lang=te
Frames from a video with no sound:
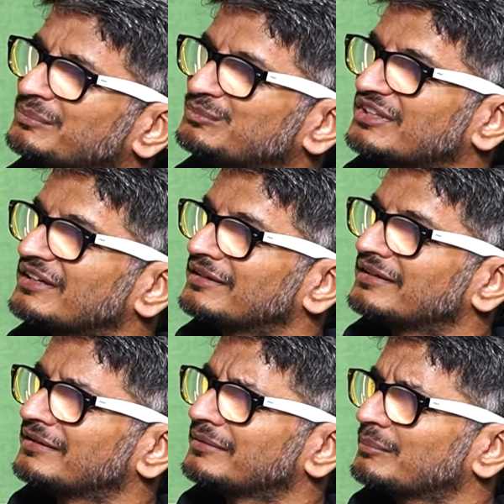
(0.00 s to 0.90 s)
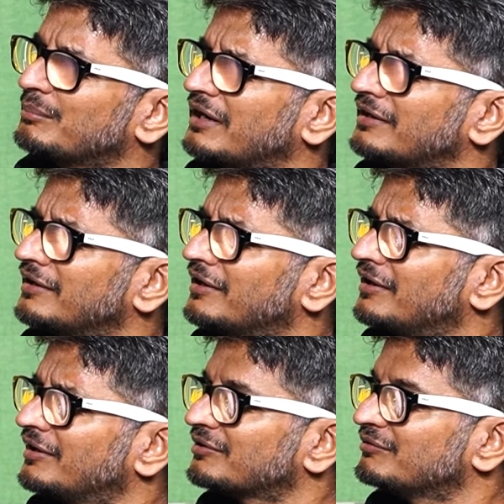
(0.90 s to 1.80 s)
జెమ్స్ అంటే
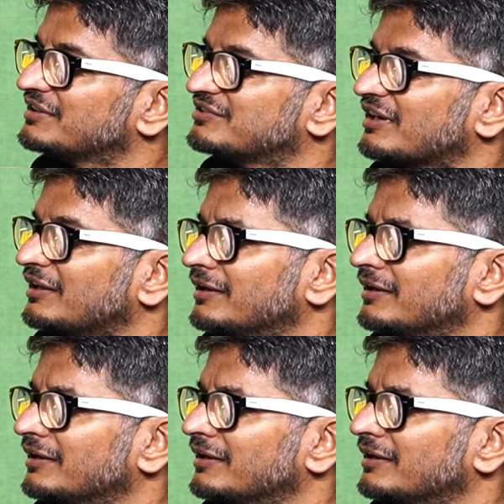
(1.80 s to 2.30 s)
బంగారు వజ్రాల